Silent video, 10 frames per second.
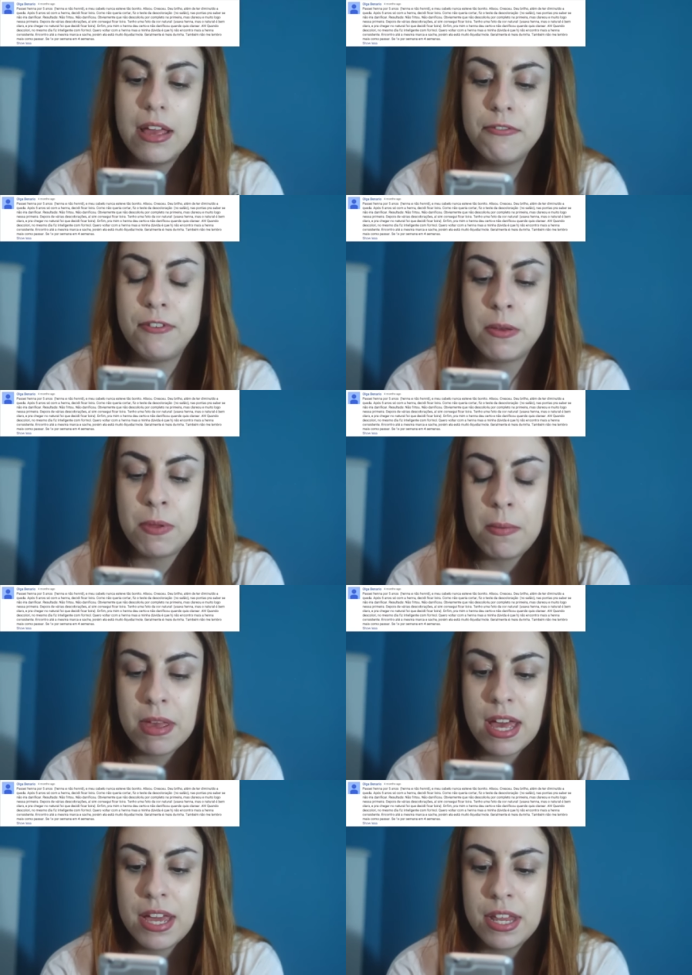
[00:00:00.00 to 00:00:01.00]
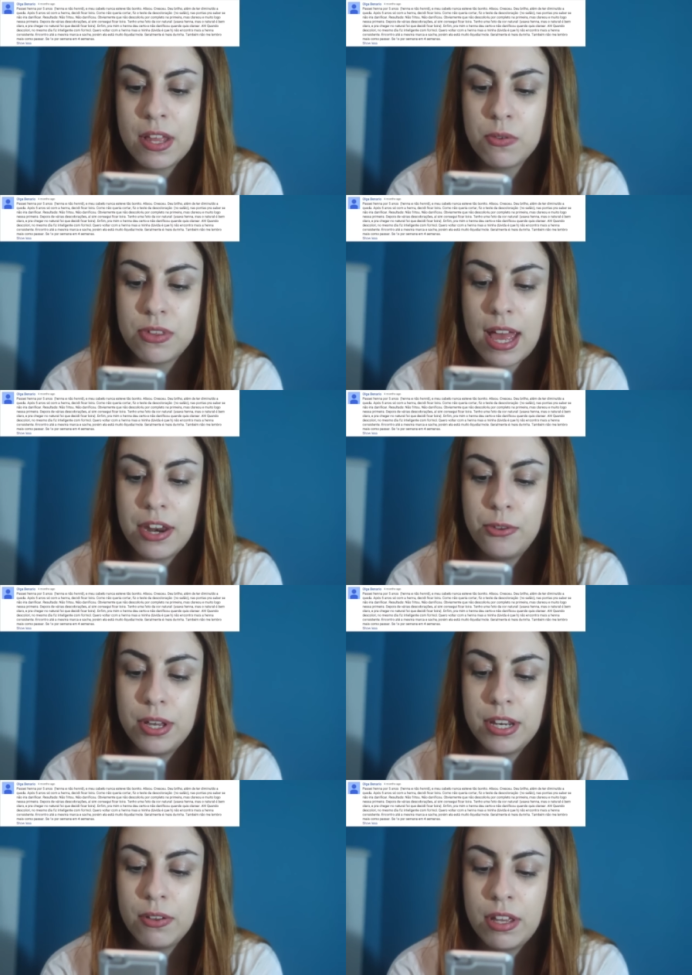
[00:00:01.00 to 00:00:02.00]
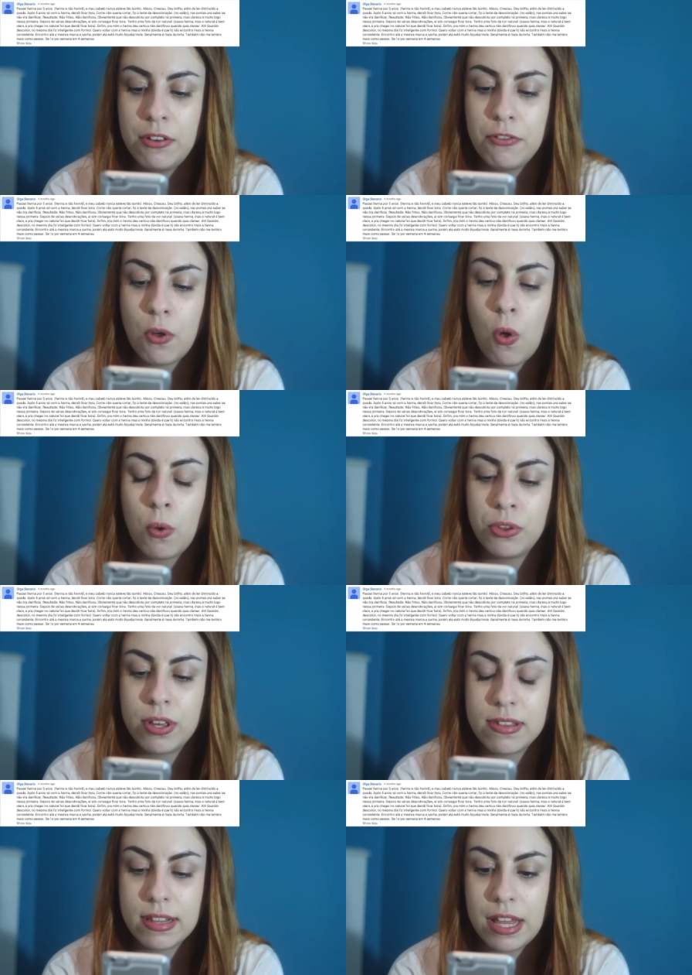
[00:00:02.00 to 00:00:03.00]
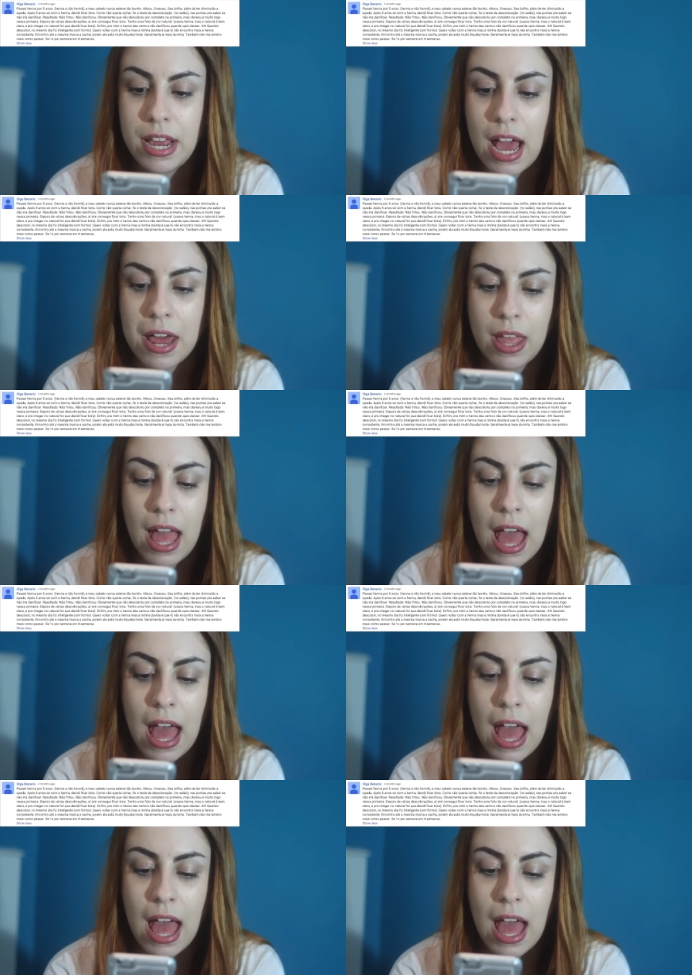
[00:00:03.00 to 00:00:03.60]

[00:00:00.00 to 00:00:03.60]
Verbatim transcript: Enfim, para mim a rena deu certo e não danificou quando quis clarear.